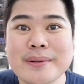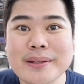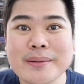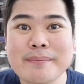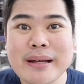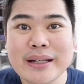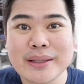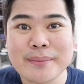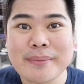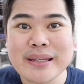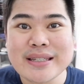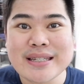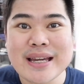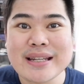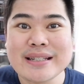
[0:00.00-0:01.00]
welcome back to my
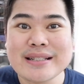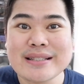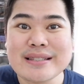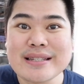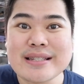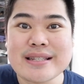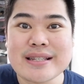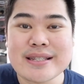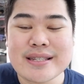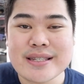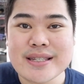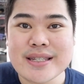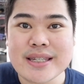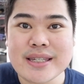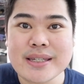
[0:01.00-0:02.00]
channel. This is
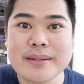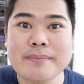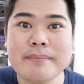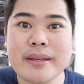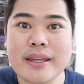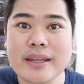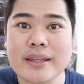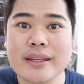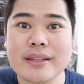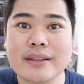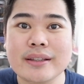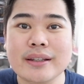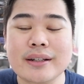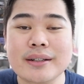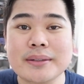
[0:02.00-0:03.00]
Jim and
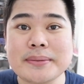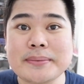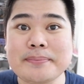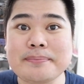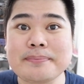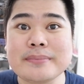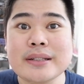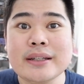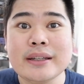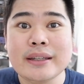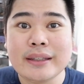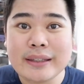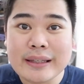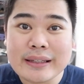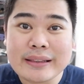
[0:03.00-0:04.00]
um
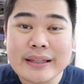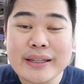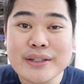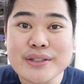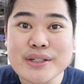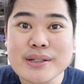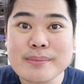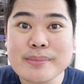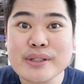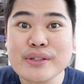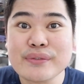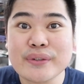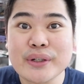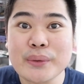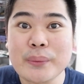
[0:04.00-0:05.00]
Yeah, thank you so
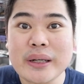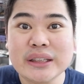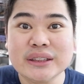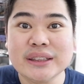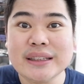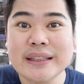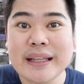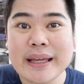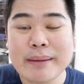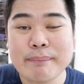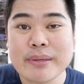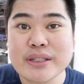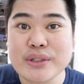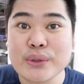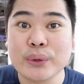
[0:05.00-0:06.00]
much for watching the
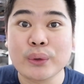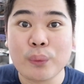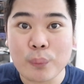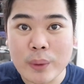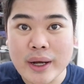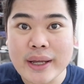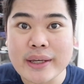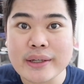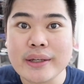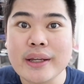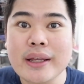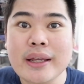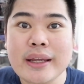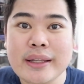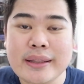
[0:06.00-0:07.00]
episode 1
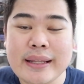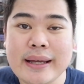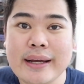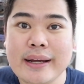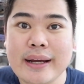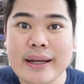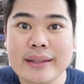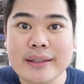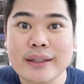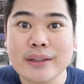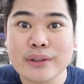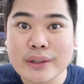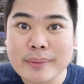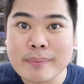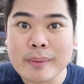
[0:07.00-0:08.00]
ng
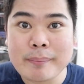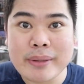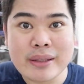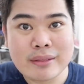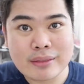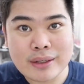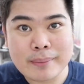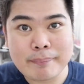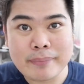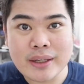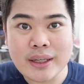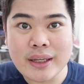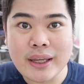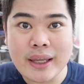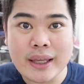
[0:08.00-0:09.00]
ating Dermapen
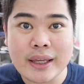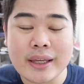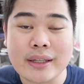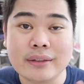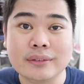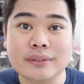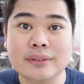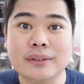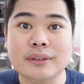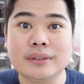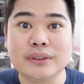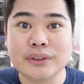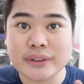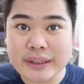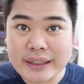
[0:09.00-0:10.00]
topic and
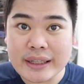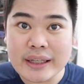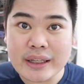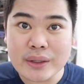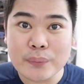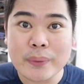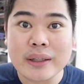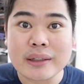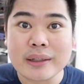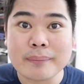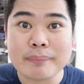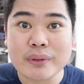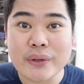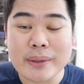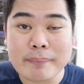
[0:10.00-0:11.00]
today,
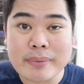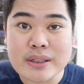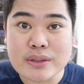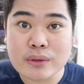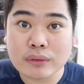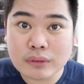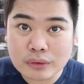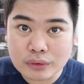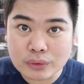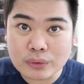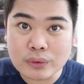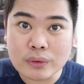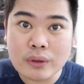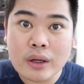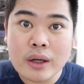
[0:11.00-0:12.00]
welcome to episode
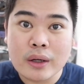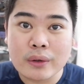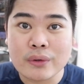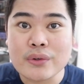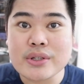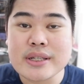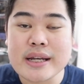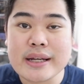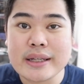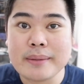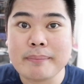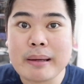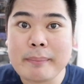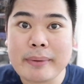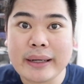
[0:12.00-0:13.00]
2 kung saan
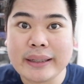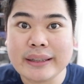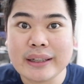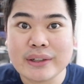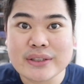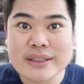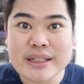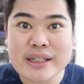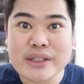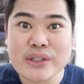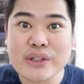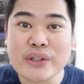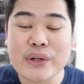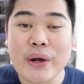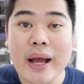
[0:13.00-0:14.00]
ipapakita ko sa
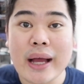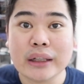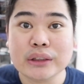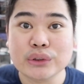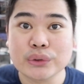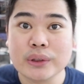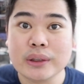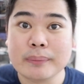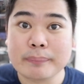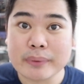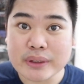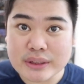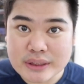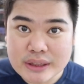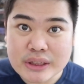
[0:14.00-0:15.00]
inyo yung actual
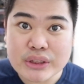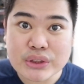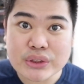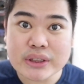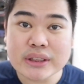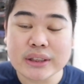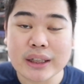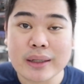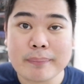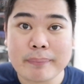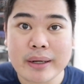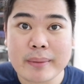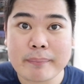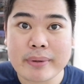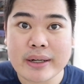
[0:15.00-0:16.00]
procedure tsaka
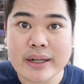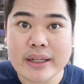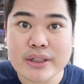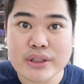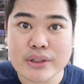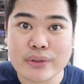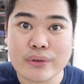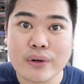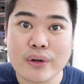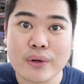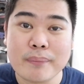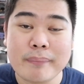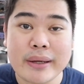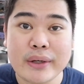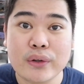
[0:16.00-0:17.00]
preparation ko
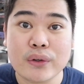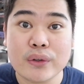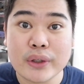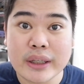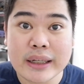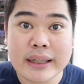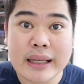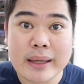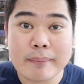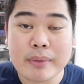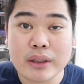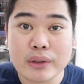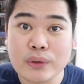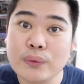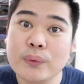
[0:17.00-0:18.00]
kung paano ko
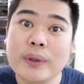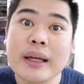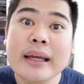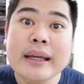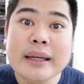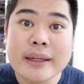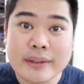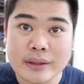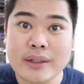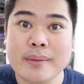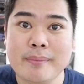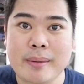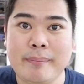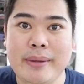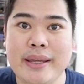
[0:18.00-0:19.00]
ginagamit yung
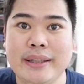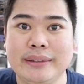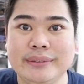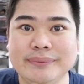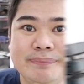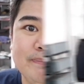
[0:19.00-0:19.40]
Dermapen